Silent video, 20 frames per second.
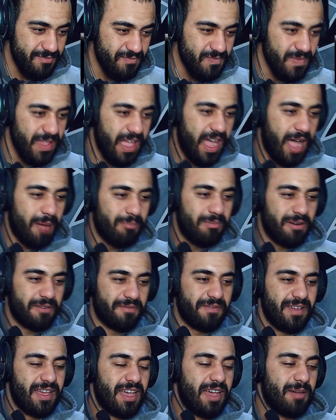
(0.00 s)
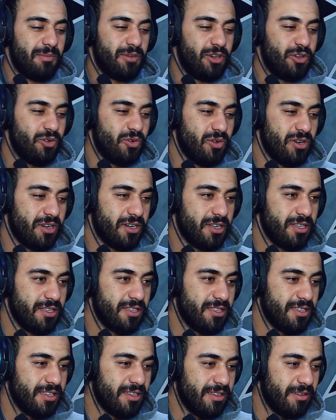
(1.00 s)
عبر فيها من الاول
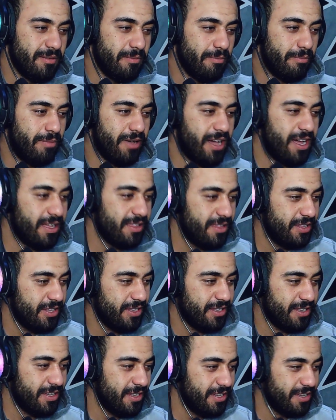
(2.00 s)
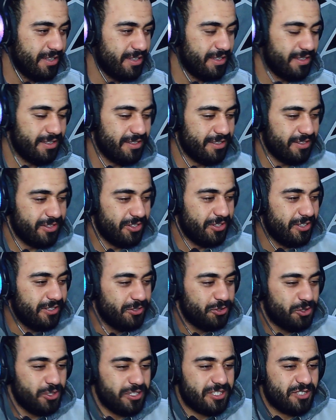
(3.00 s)
بعد آه،
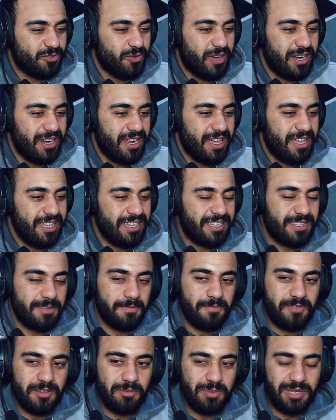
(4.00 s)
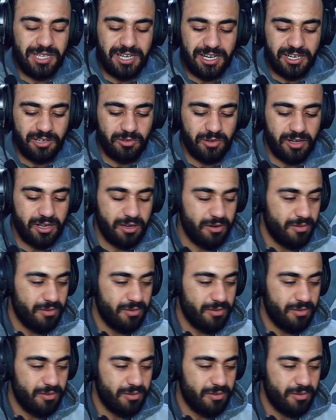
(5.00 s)
جيست ولا يكتب في بيران وكهو